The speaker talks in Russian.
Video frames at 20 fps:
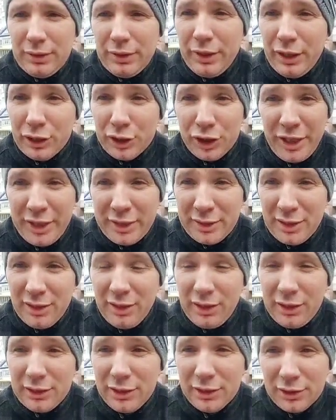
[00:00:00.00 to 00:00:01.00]
гражданке
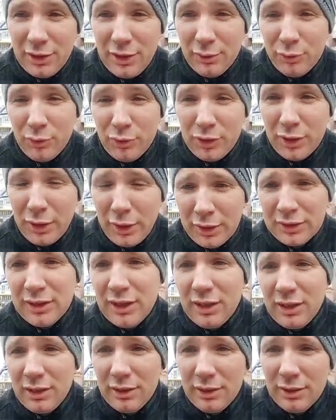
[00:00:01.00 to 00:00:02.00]
Российской
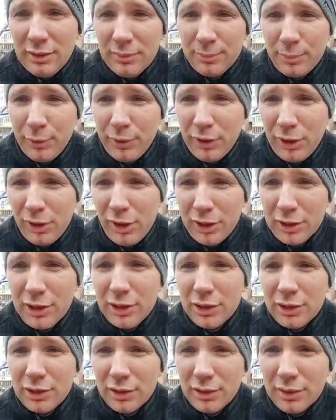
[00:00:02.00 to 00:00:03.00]
Федерации
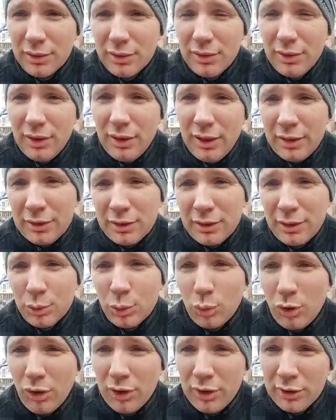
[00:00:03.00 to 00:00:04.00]
прекратить
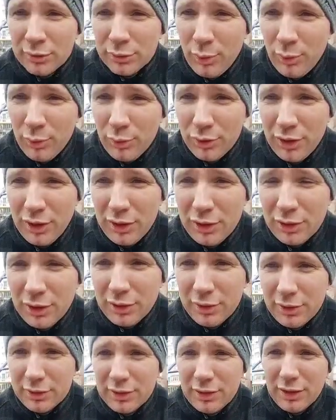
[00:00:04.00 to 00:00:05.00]
антиукраинскую
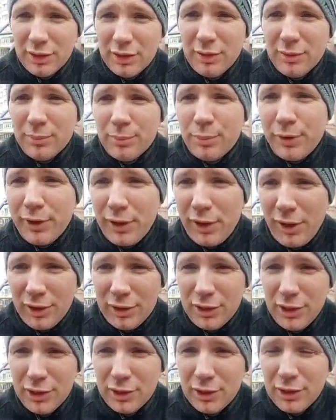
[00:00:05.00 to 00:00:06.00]
деятельность,
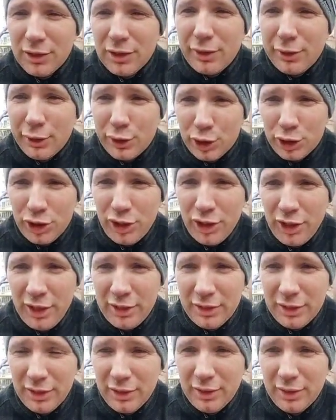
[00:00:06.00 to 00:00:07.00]
прекратить
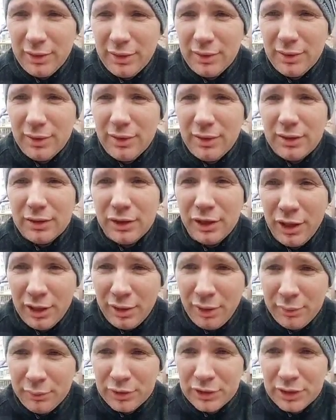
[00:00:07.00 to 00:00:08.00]
разжигание
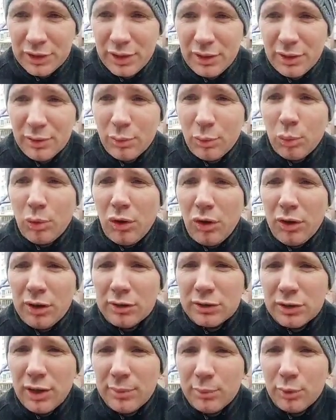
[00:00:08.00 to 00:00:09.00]
ненависти к
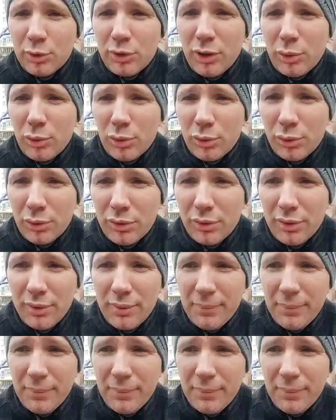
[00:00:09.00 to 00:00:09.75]
украинскому народу,